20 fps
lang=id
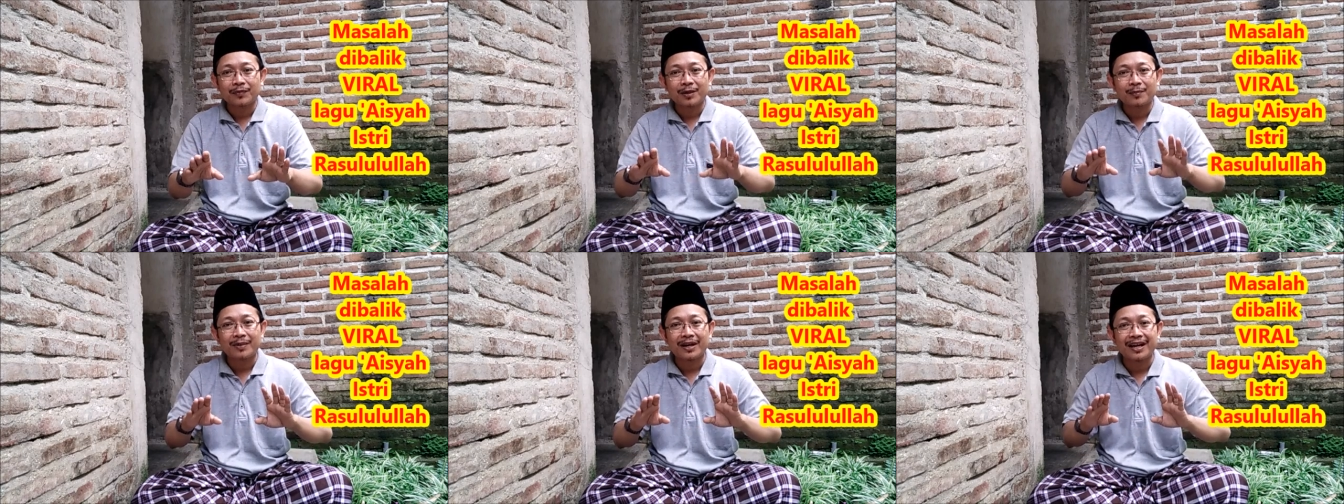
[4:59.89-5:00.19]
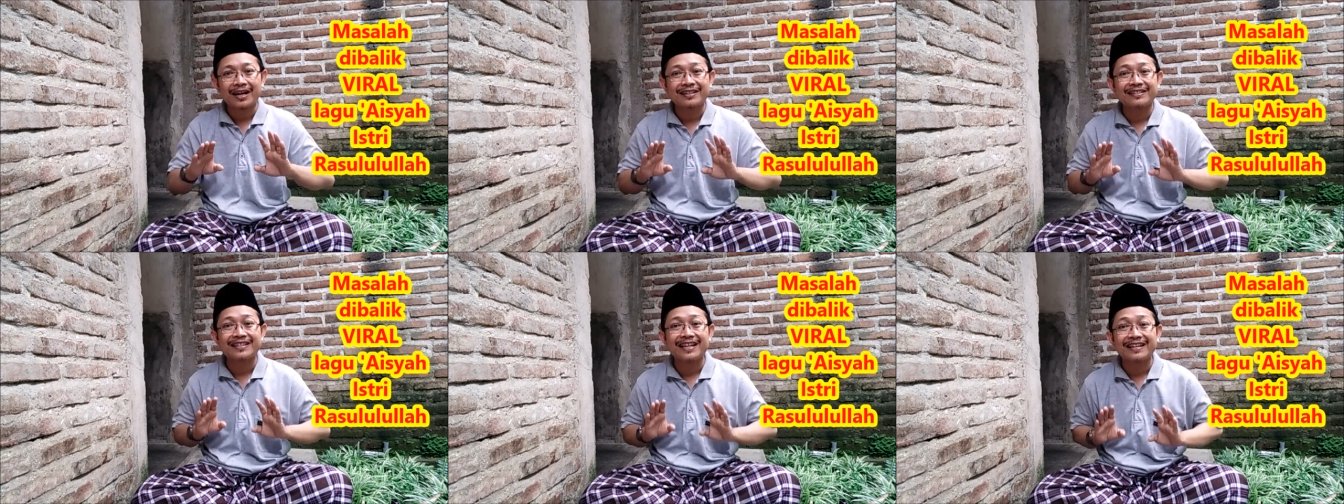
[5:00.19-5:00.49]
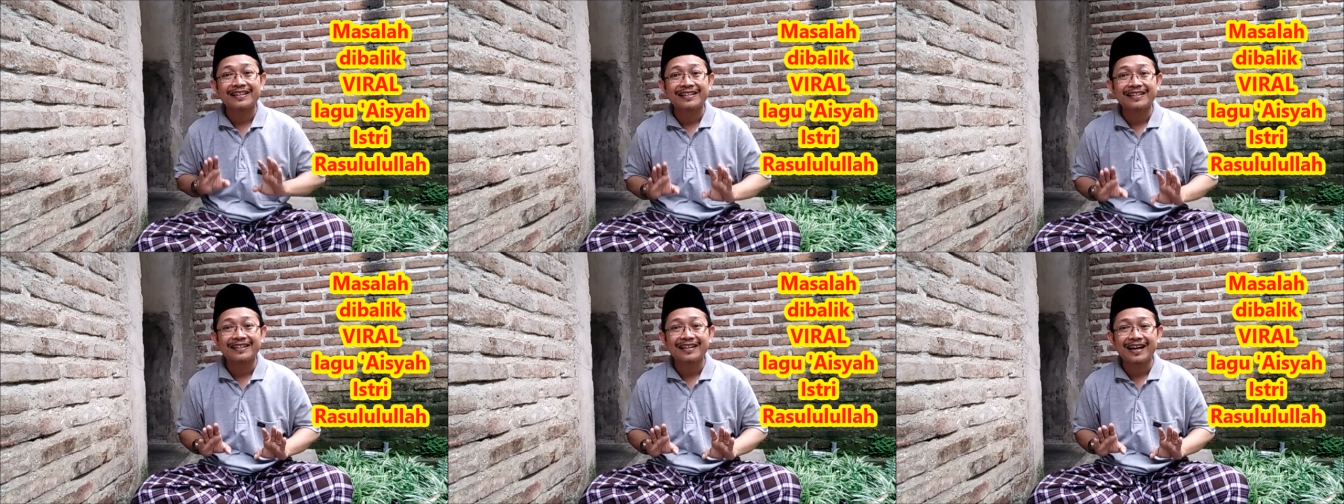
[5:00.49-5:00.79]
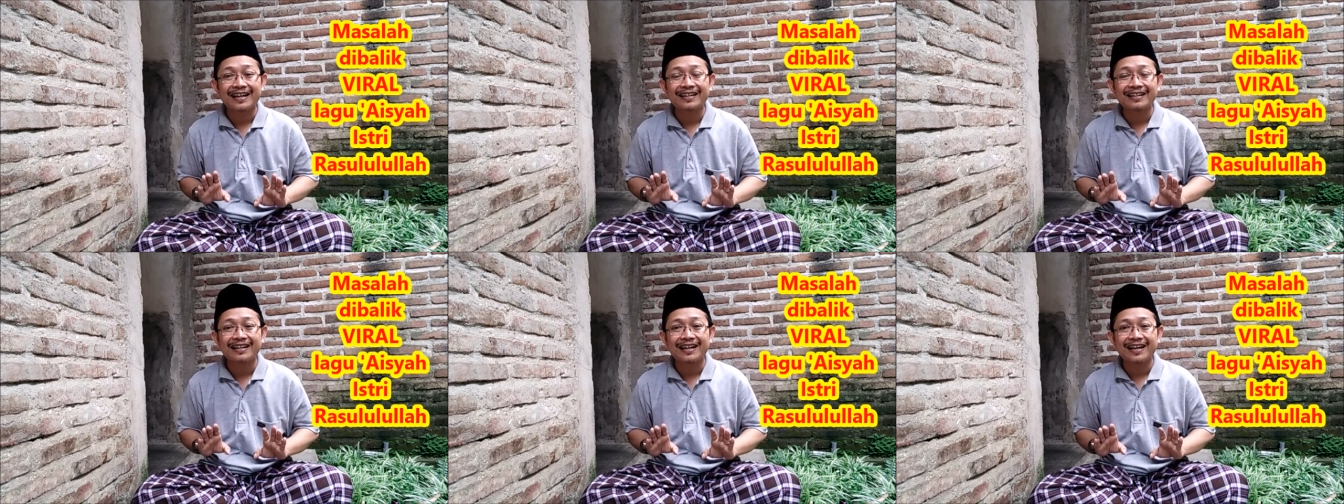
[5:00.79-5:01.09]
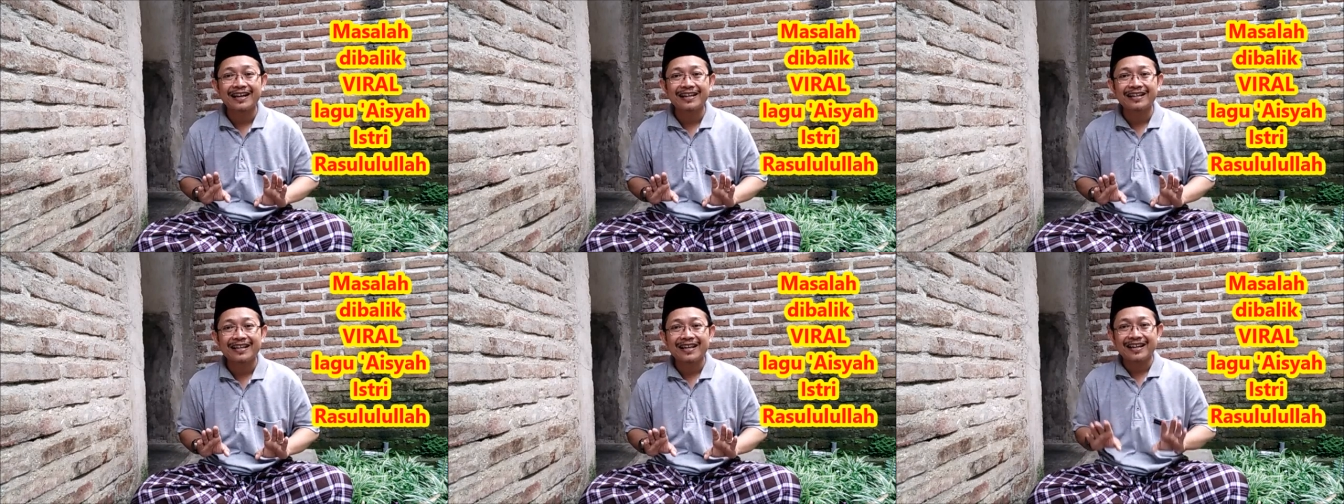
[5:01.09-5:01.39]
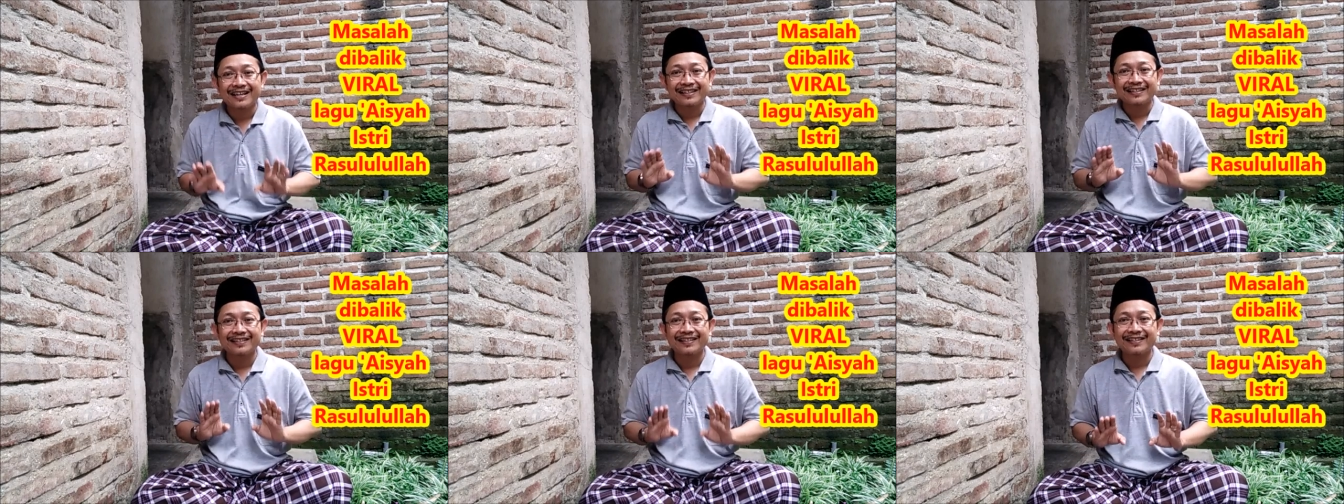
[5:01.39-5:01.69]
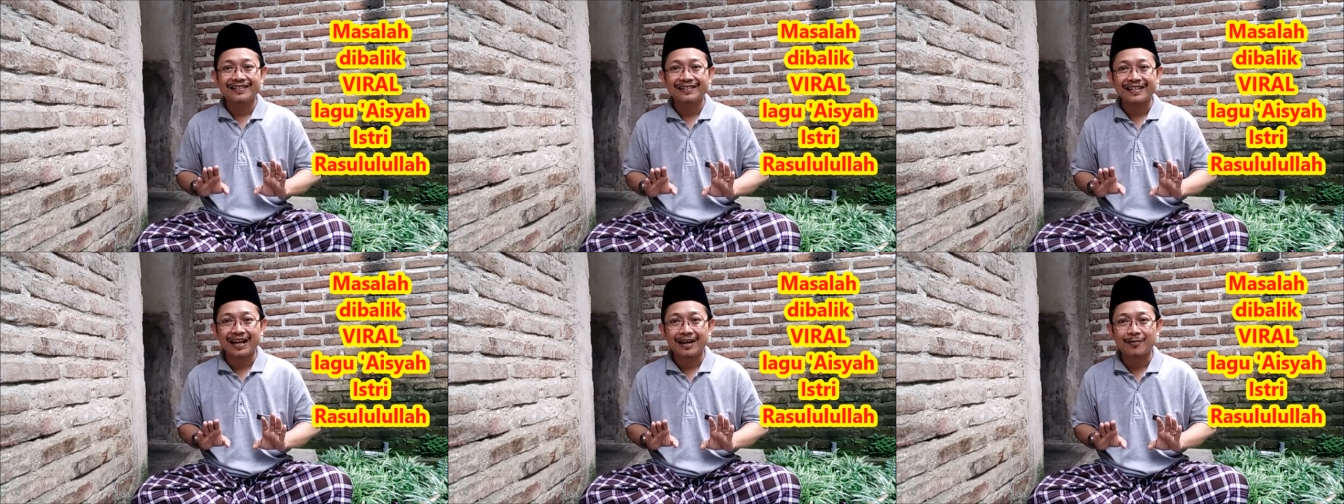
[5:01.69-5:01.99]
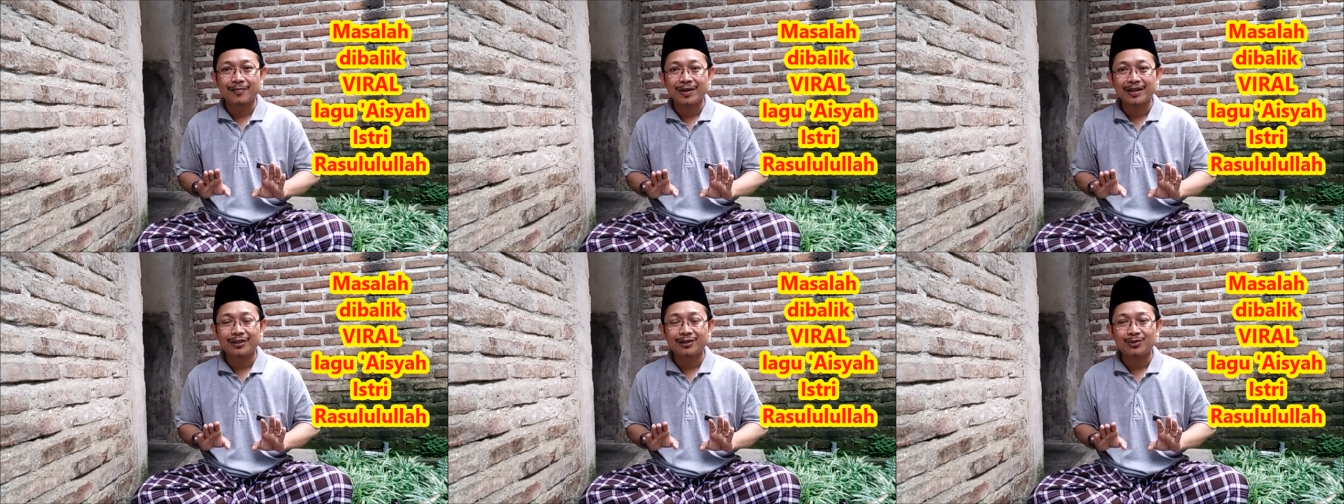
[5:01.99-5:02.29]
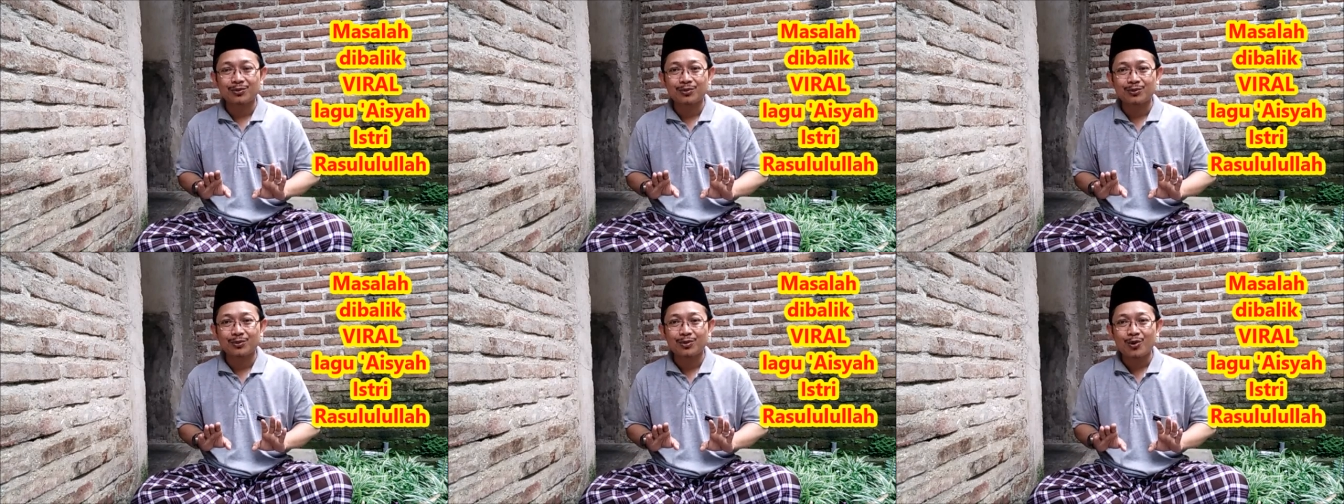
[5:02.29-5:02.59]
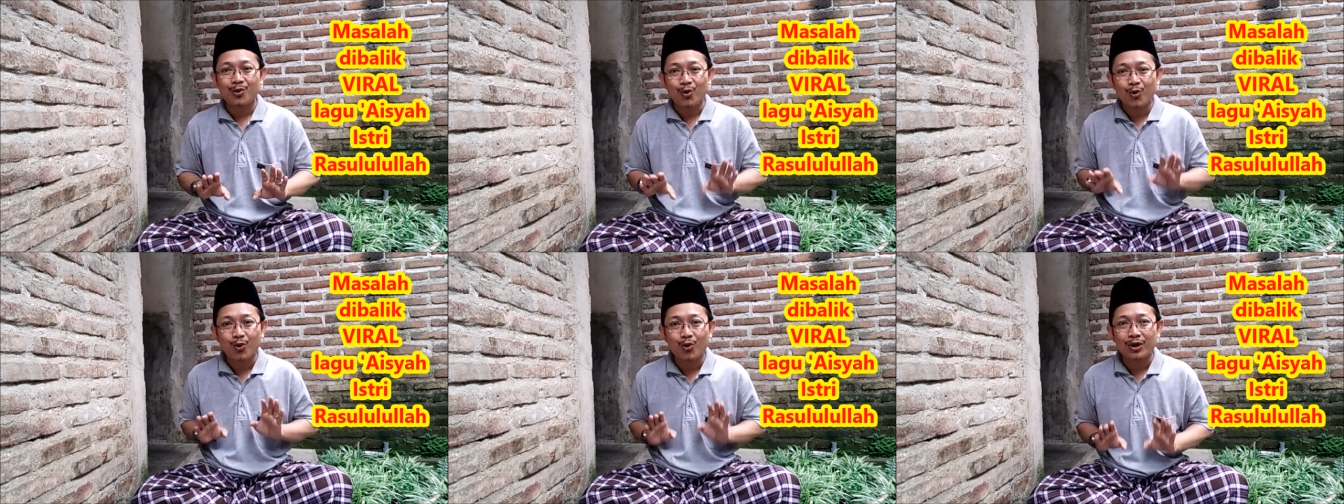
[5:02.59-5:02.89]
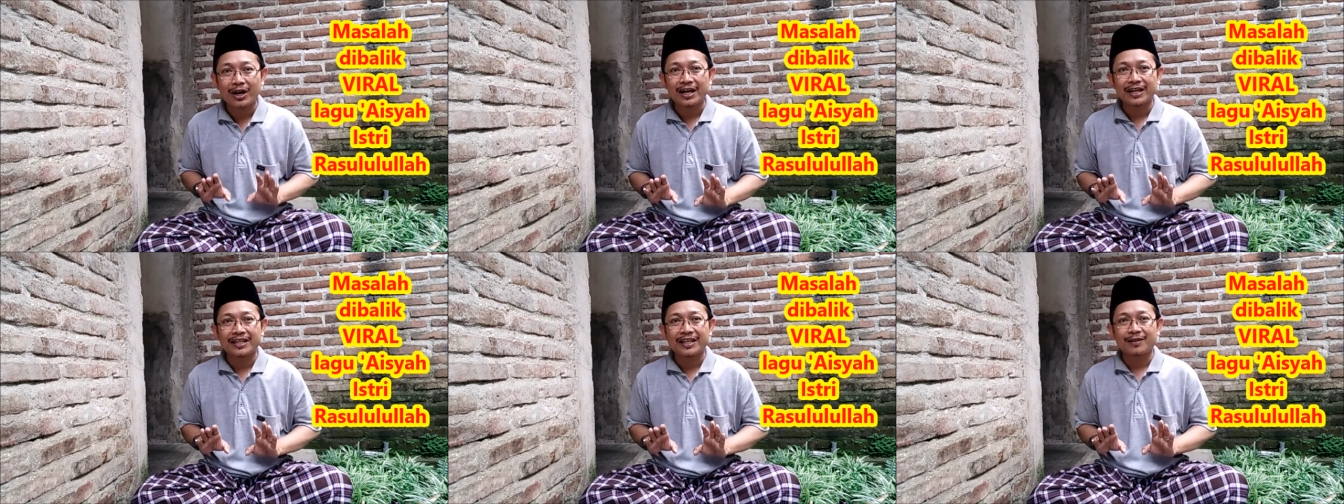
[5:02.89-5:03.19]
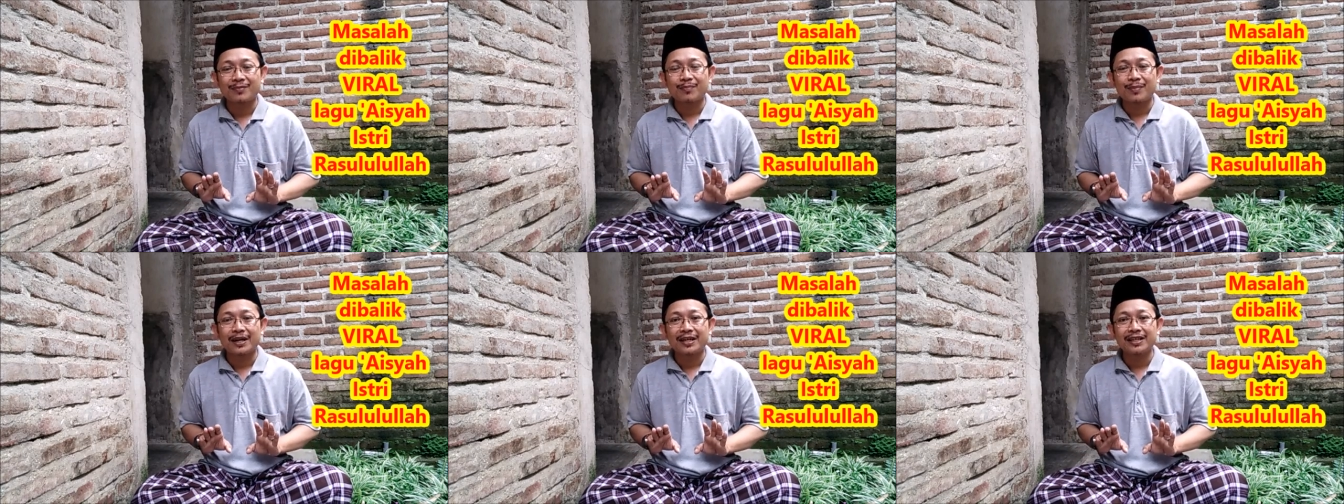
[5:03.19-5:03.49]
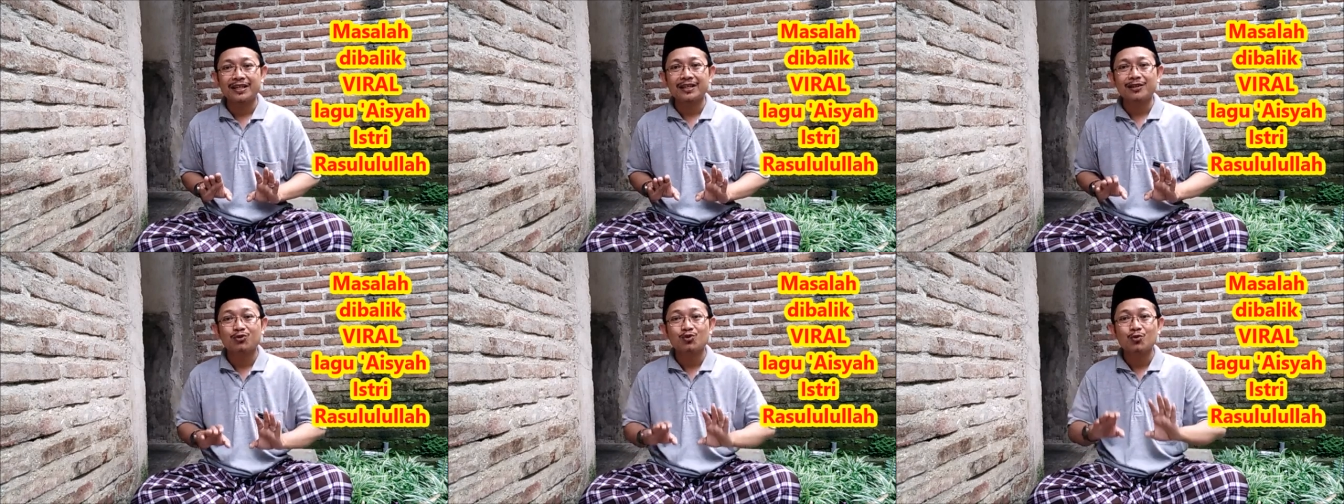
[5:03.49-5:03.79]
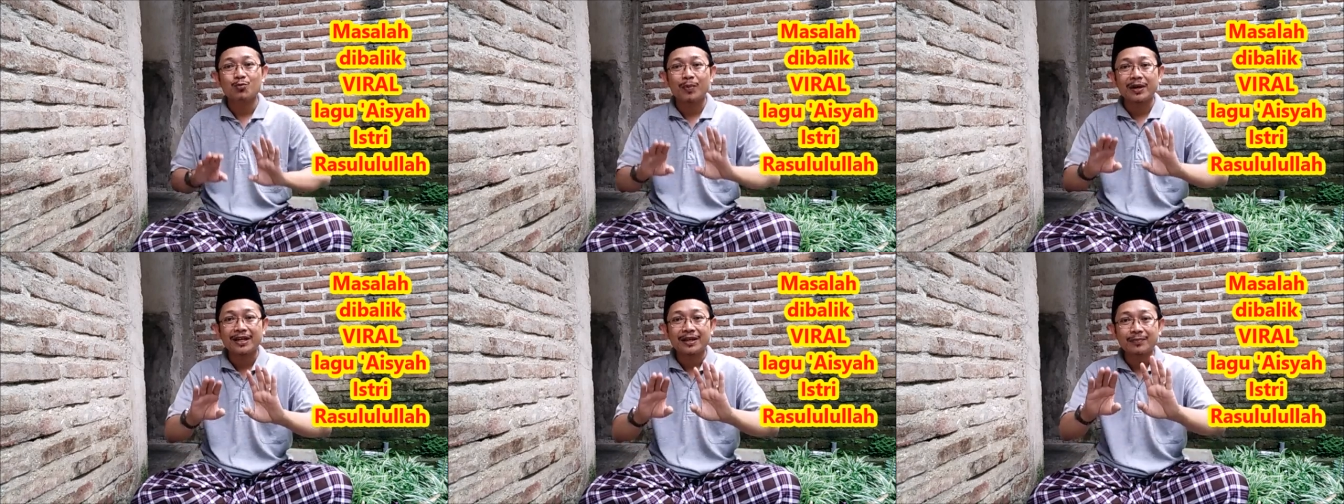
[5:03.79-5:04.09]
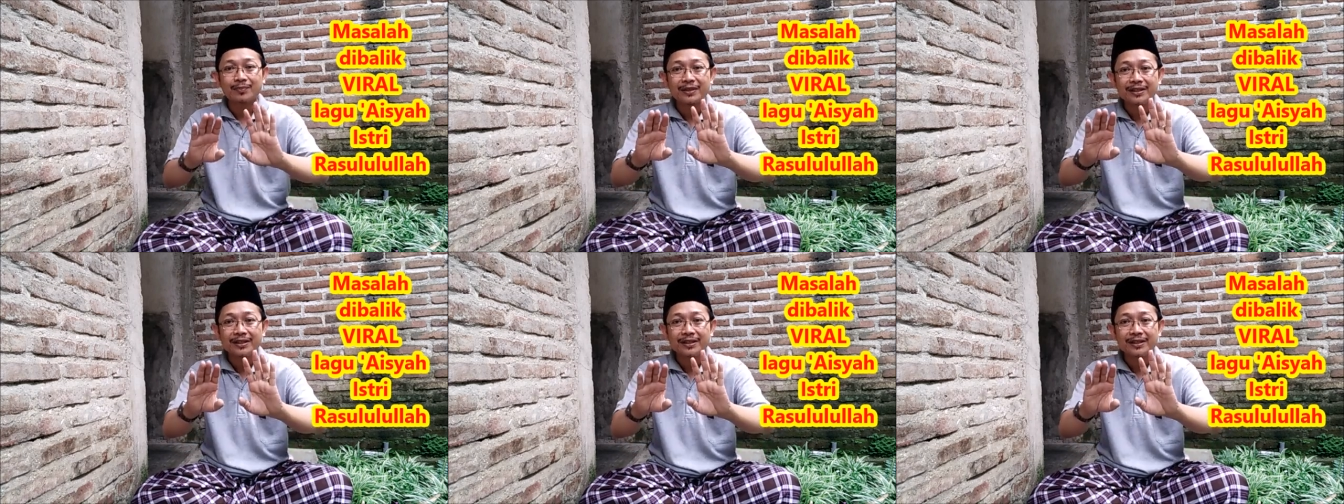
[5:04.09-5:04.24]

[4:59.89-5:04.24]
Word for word: maka jadikanlah diri sahabatku orang yang baik supaya